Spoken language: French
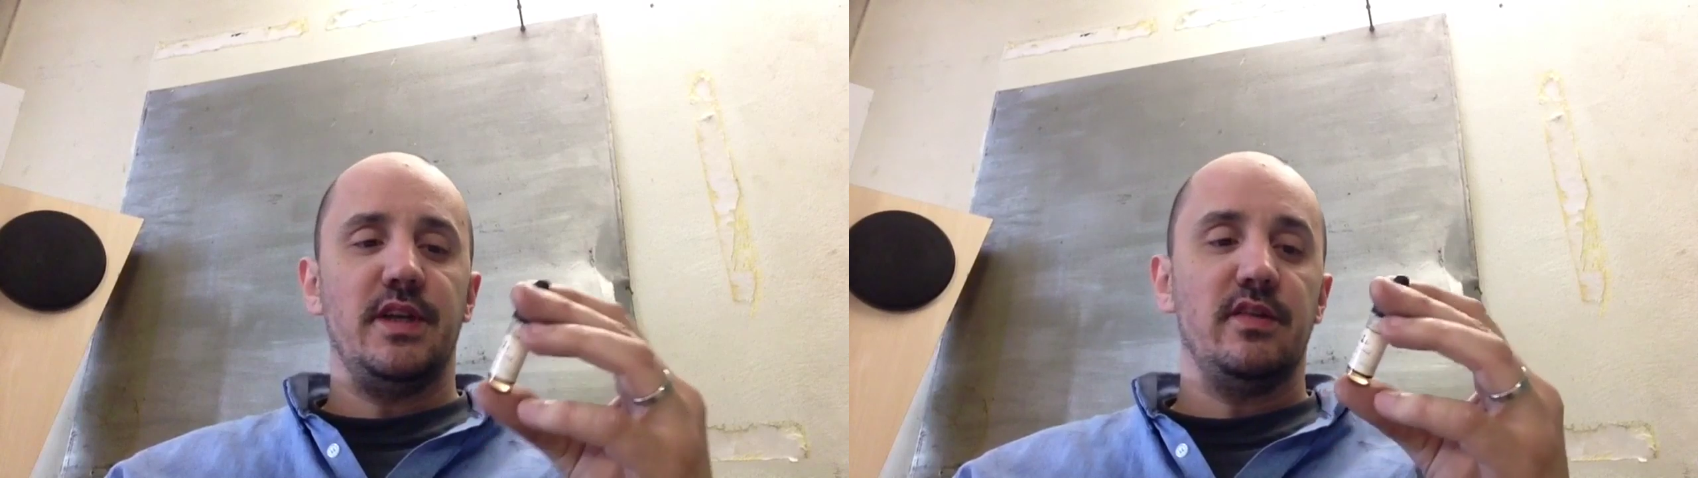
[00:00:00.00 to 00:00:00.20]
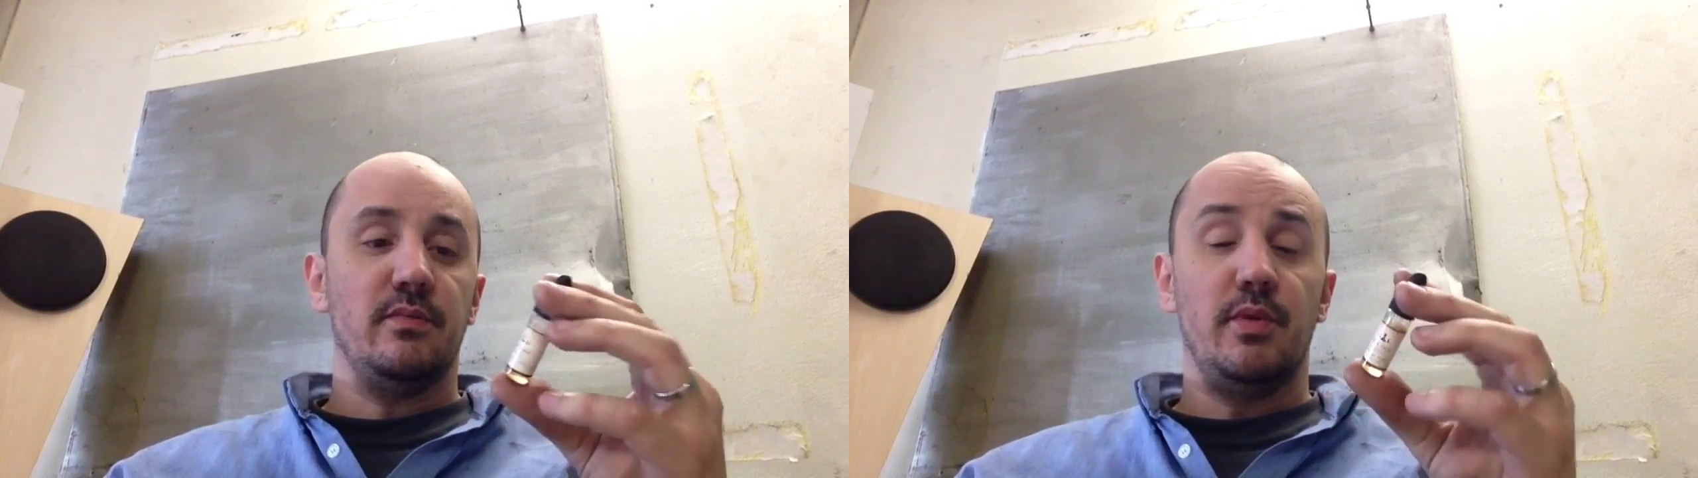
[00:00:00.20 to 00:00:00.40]

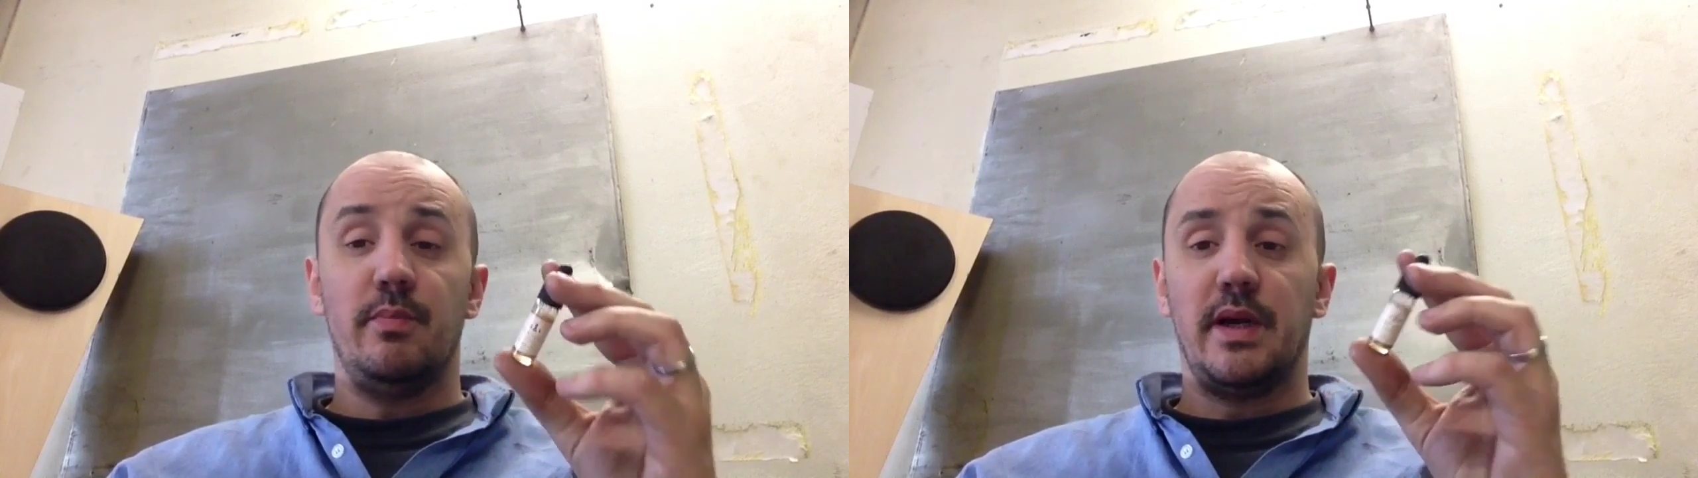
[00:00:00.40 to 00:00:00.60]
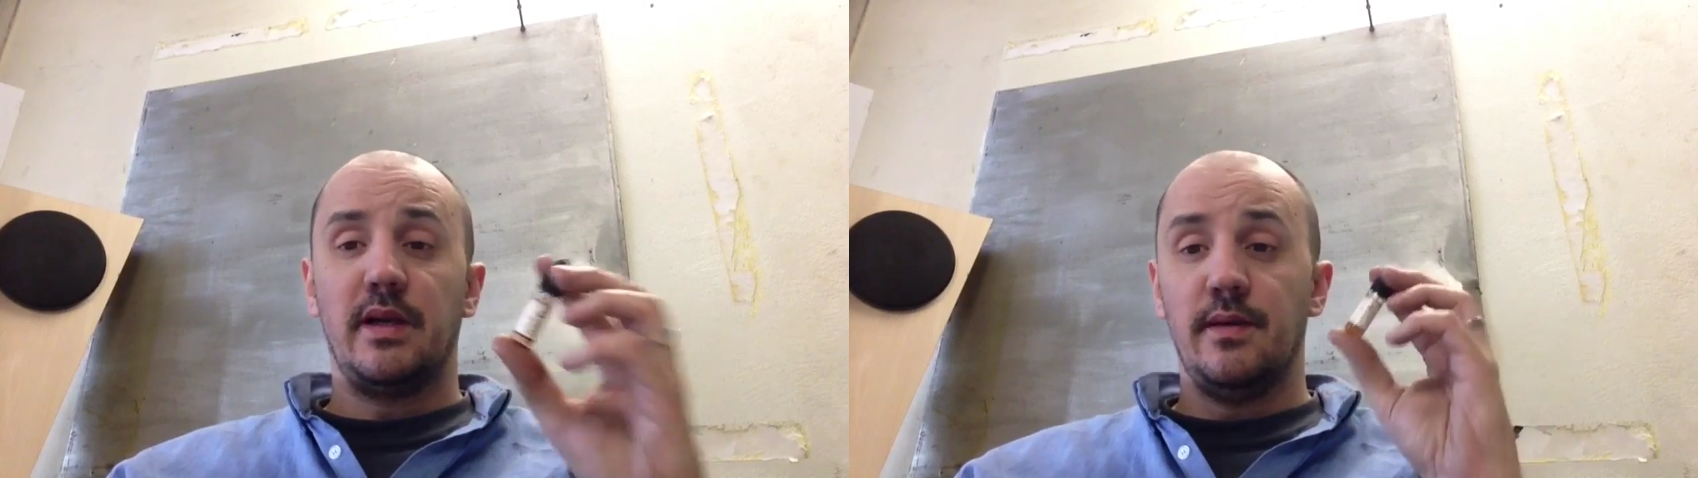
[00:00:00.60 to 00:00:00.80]
des Sample
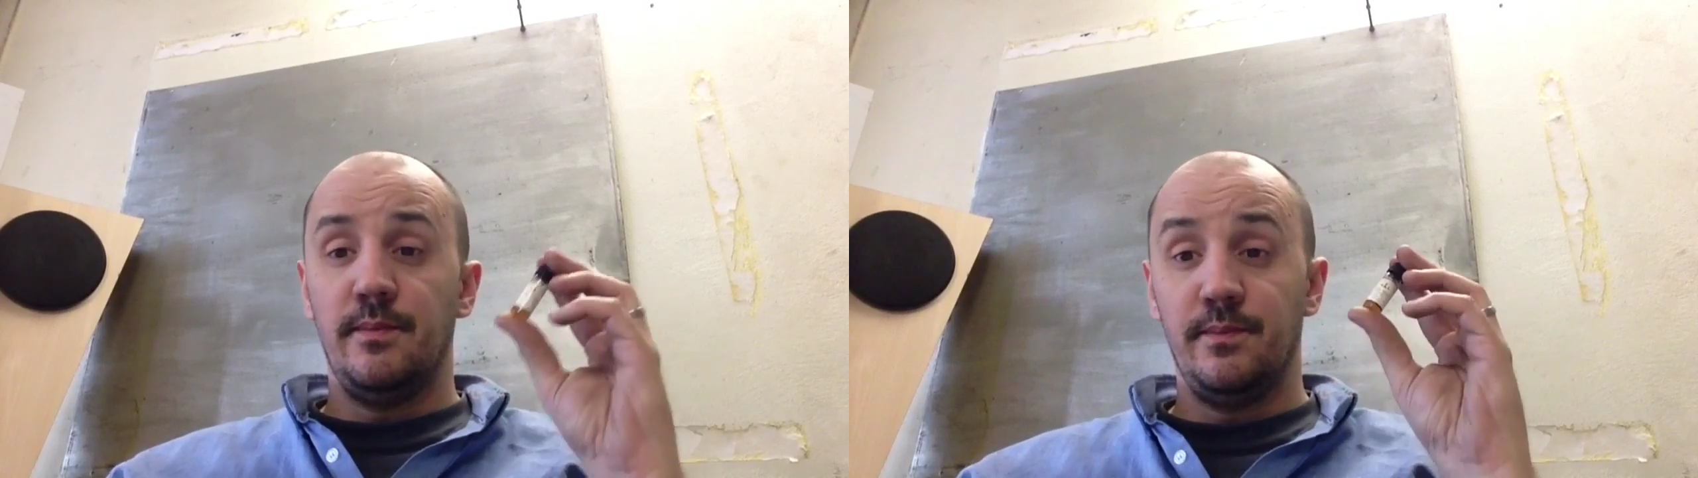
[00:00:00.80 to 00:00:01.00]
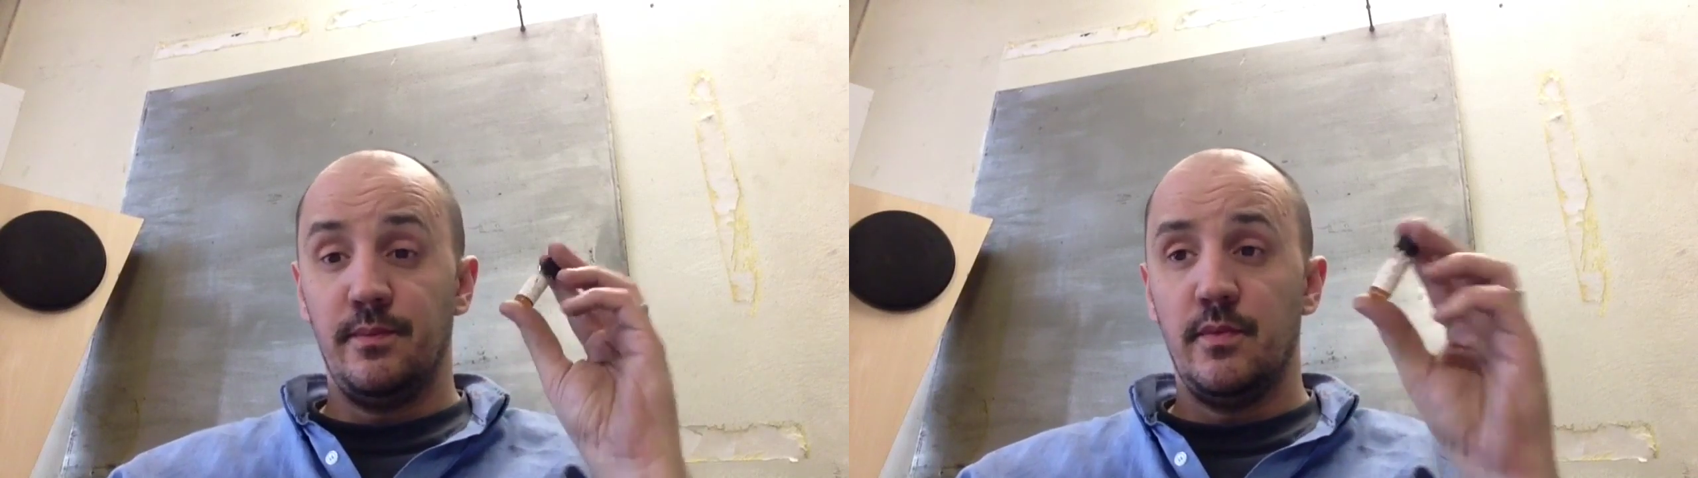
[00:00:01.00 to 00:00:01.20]
Pack
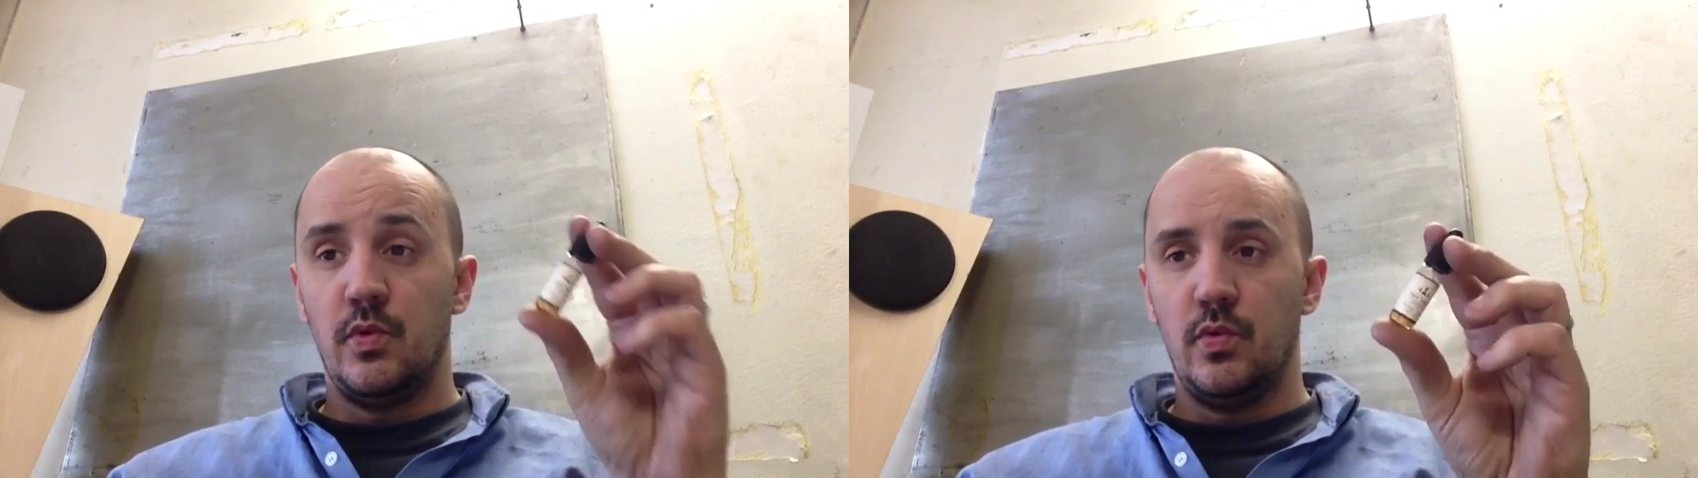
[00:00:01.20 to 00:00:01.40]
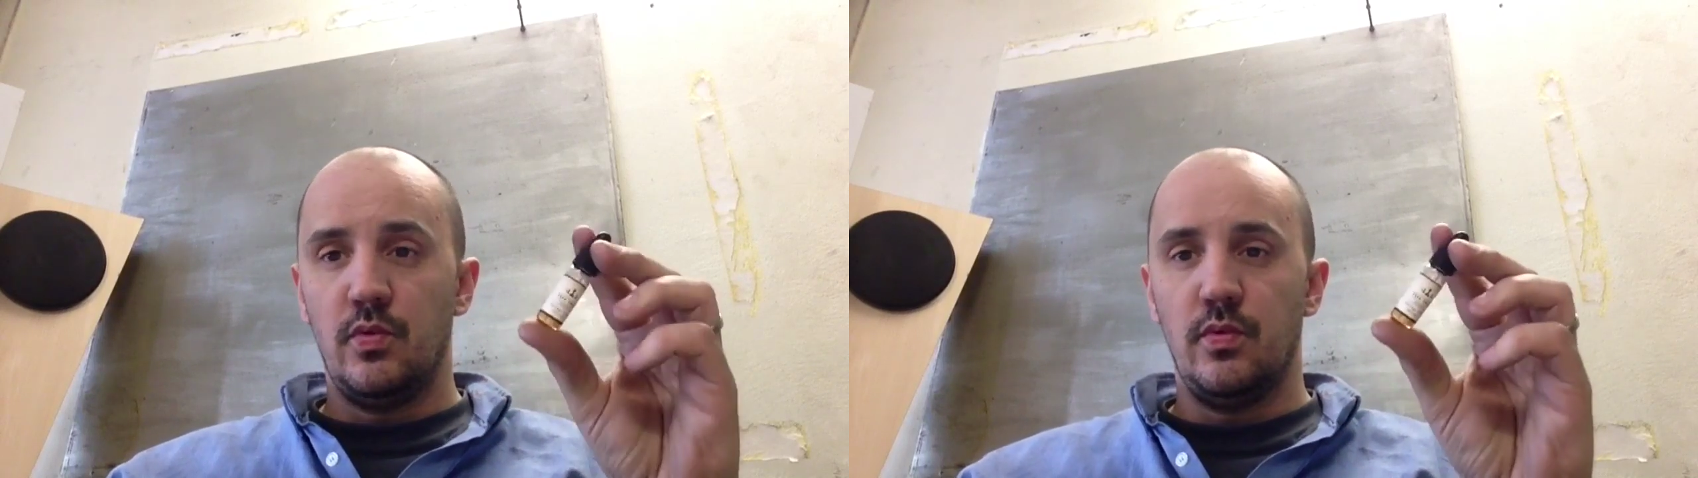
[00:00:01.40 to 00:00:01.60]
On